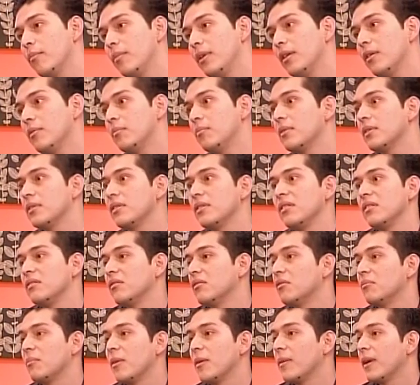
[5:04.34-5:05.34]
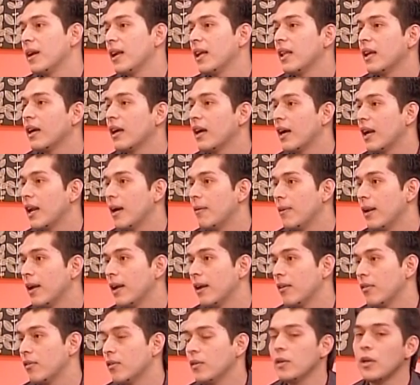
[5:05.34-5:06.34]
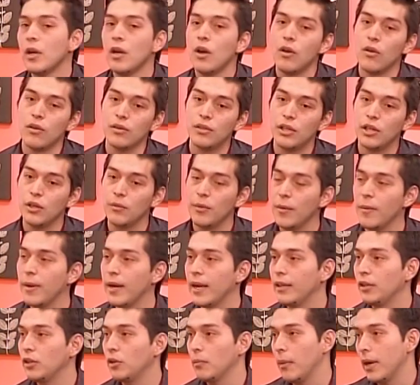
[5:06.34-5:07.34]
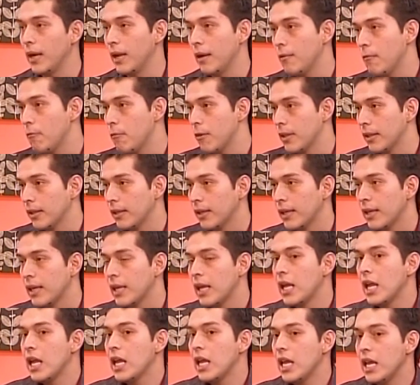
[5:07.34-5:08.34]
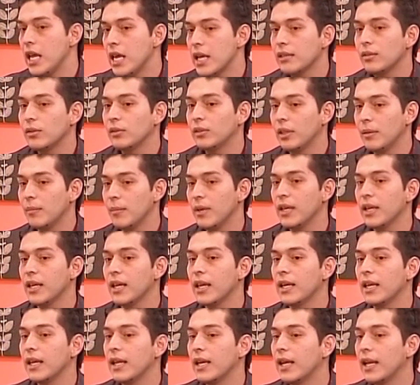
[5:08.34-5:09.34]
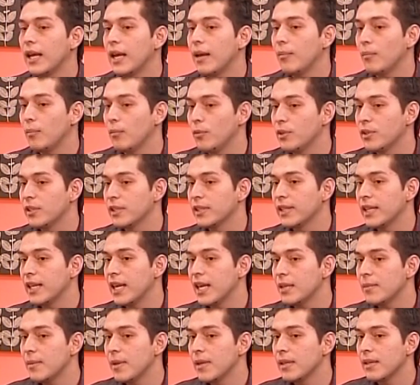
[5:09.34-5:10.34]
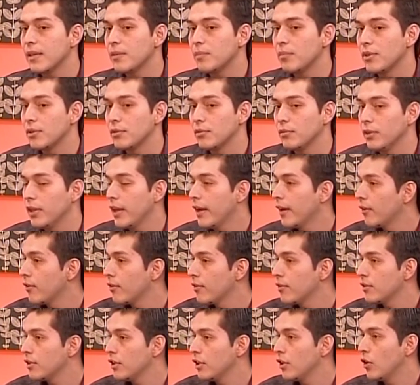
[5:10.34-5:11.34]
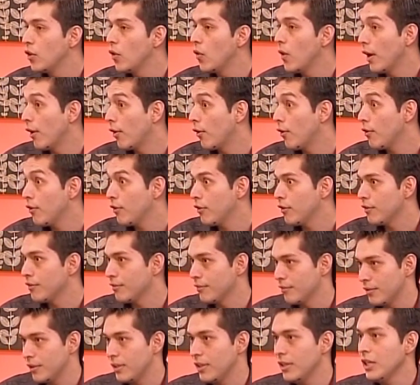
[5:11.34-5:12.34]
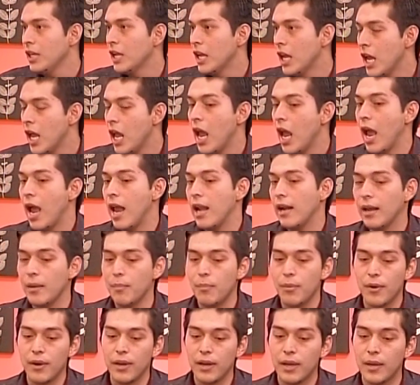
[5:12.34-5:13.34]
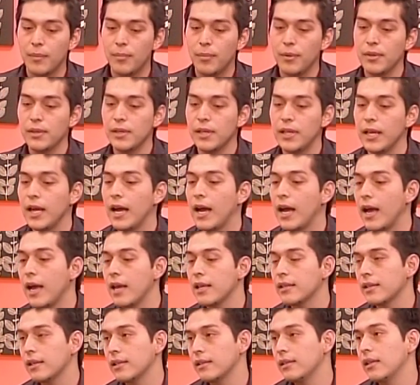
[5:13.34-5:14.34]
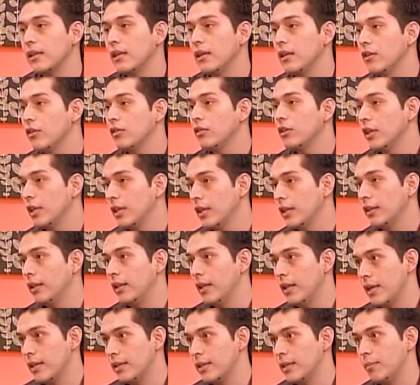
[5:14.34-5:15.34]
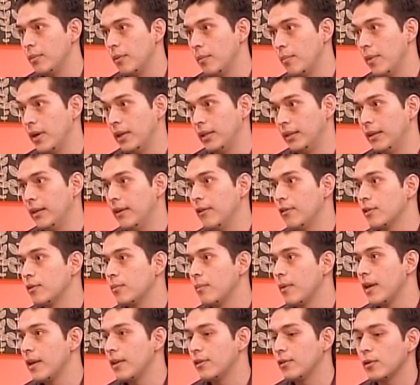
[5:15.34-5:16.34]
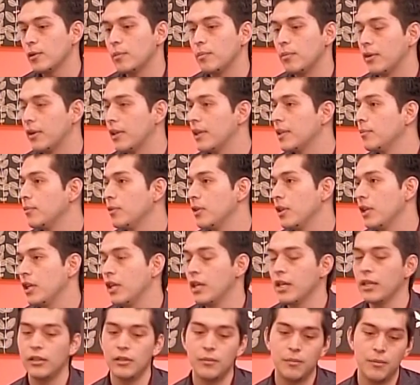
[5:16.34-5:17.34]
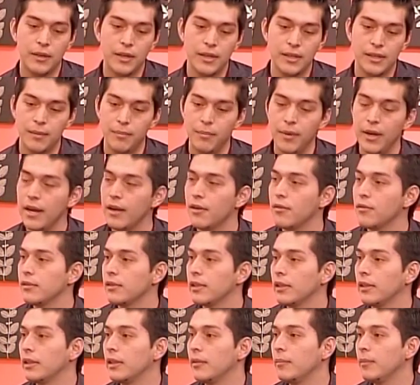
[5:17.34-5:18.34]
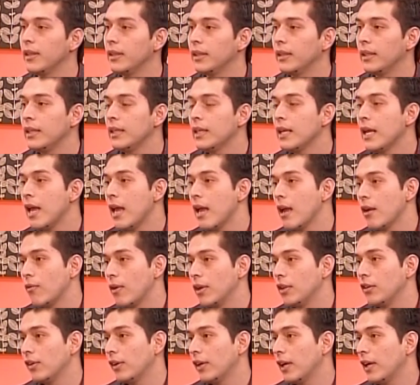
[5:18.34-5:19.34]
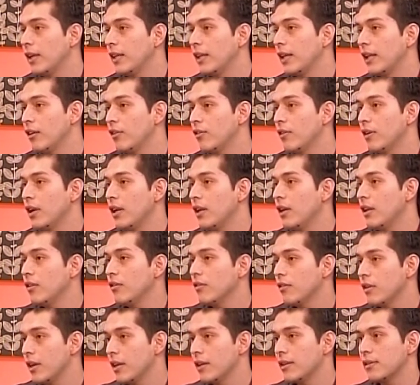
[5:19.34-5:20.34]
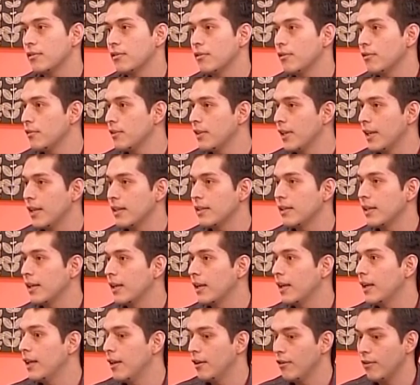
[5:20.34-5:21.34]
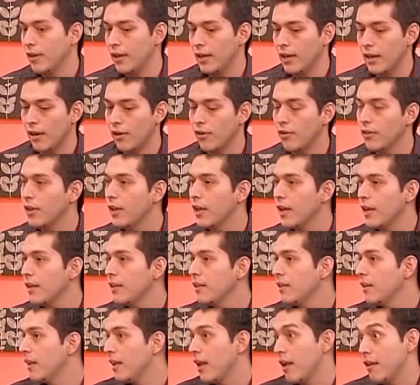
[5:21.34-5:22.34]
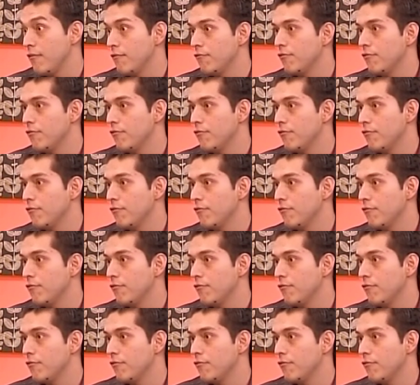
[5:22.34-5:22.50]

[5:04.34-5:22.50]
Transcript: opino, pues si no me van a dejar hablar, ¿no? O si no me van a tomar en cuenta. Y esto también genera muchas de las veces pues un diagnóstico erróneo, ¿sí? El que por ejemplo se diga, ah, es que este niño tiene TDAH por parte de los maestros porque es muy inquieto, porque se para constantemente, cuando en realidad lo que el niño quiere es conocer acerca de lo que le rodea y hay